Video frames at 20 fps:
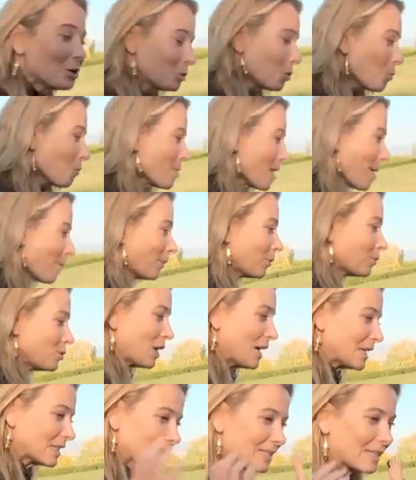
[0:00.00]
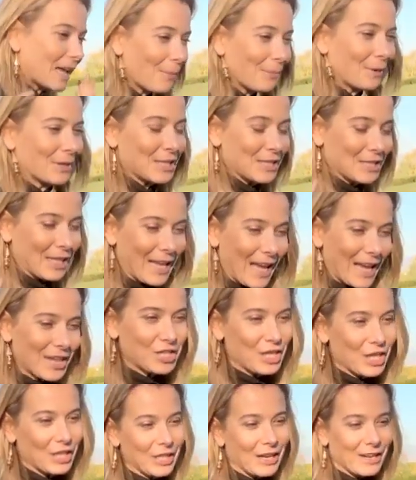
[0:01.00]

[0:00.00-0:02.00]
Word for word: что у меня получается самая настоящая